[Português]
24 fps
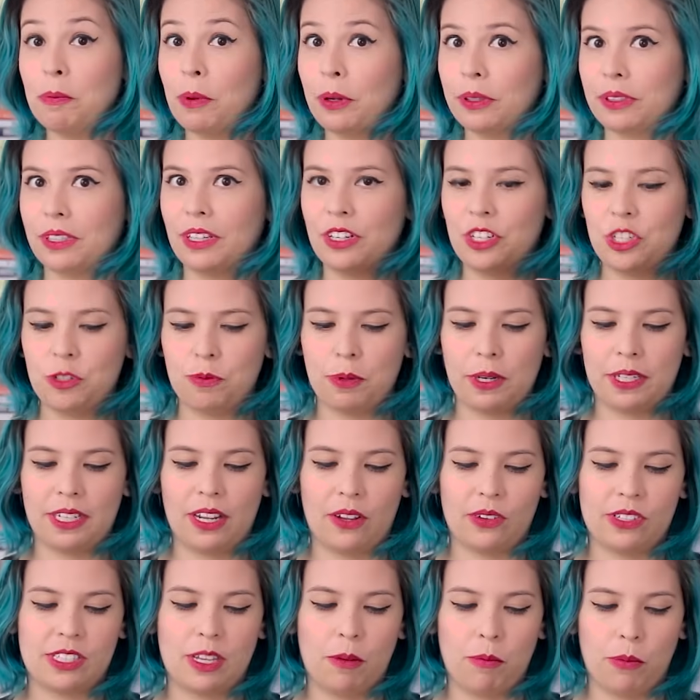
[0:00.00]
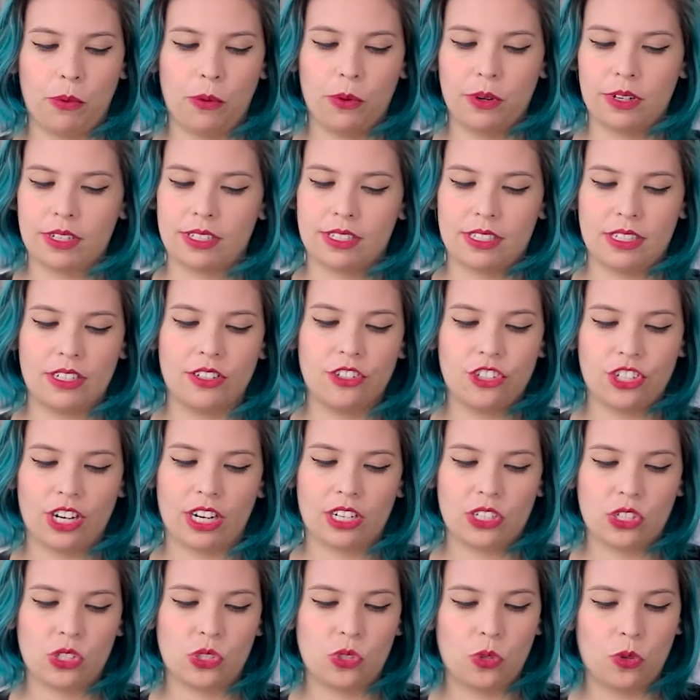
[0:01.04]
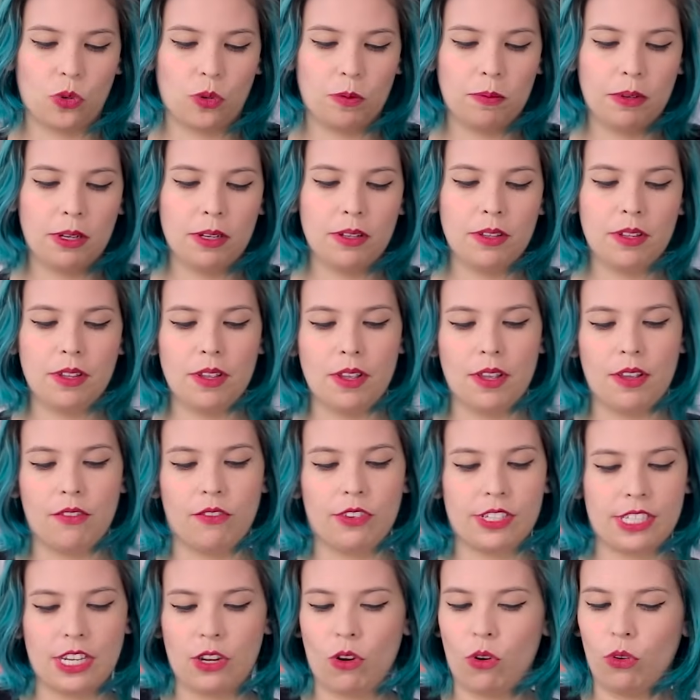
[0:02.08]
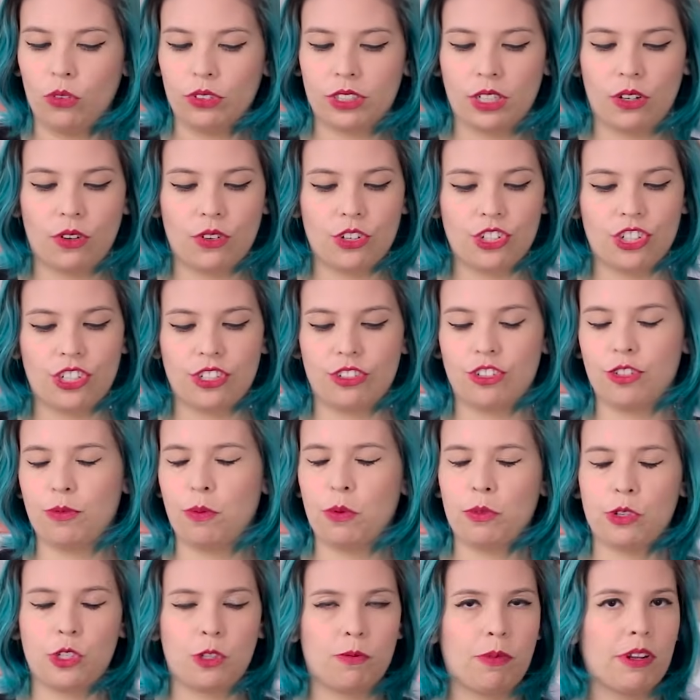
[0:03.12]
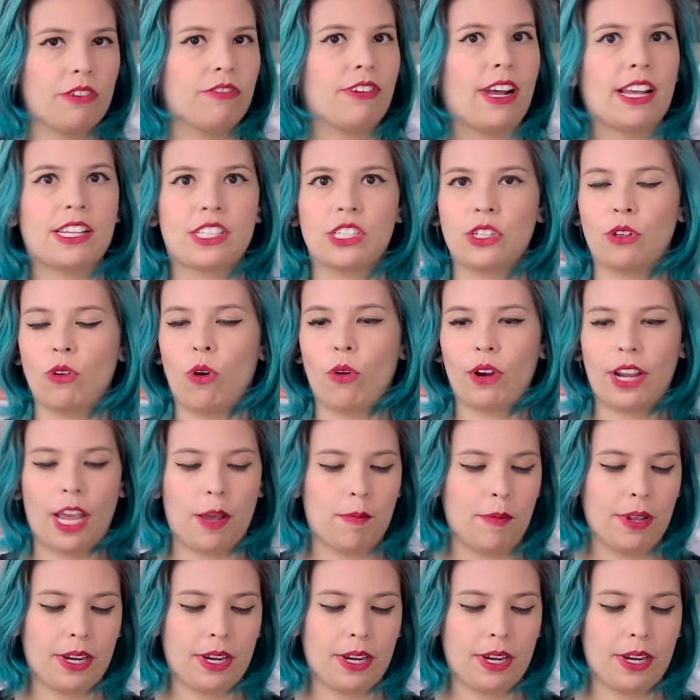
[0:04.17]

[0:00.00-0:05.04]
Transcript: importante para dar o sabor assim de yakisoba. Você encontra hoje tipo super fácil em qualquer